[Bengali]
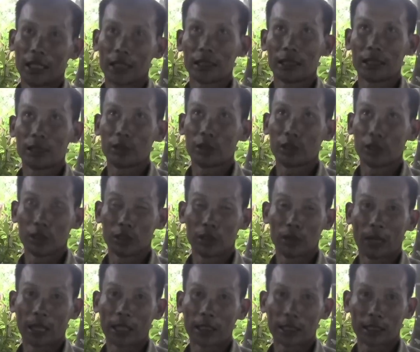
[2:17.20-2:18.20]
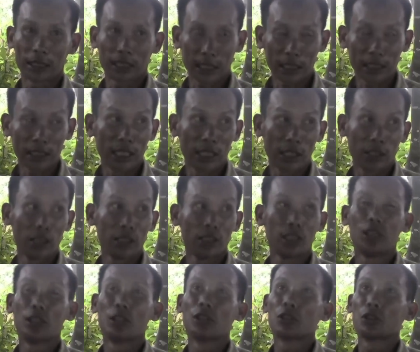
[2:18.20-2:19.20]
এক কেজি বেশি যদি পাঁচ হাজার টাকা কিনা হয়
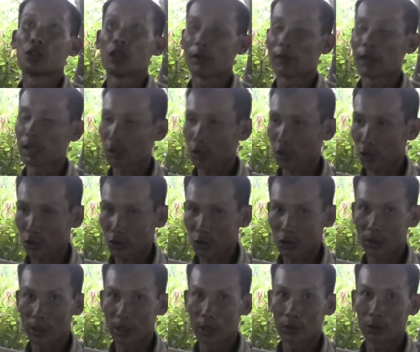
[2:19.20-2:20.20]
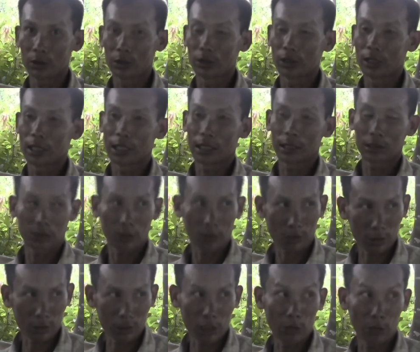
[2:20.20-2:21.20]
তো আবার খরচ করবে ওইটা
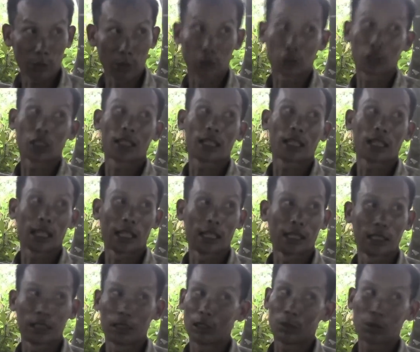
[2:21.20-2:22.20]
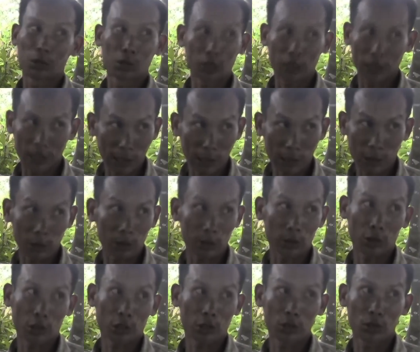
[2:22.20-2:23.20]
খরচ হবে দশ হাজার টাকা তাহলে পনেরো হাজার টাকা
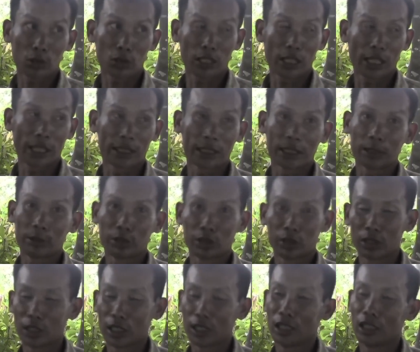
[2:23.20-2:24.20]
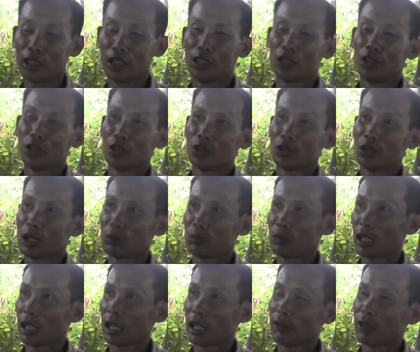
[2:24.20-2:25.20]
খরচ করলো না এক কেজি বেশি তো
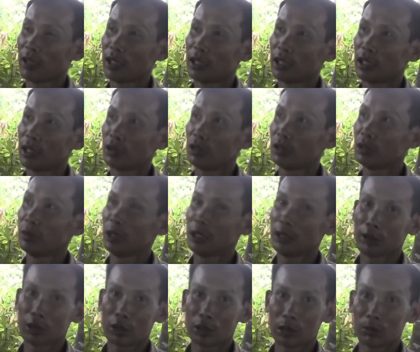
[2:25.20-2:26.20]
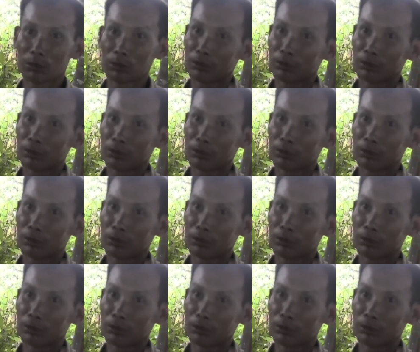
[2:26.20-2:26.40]
আমরা আমাদের যদি মিনিমাম যদি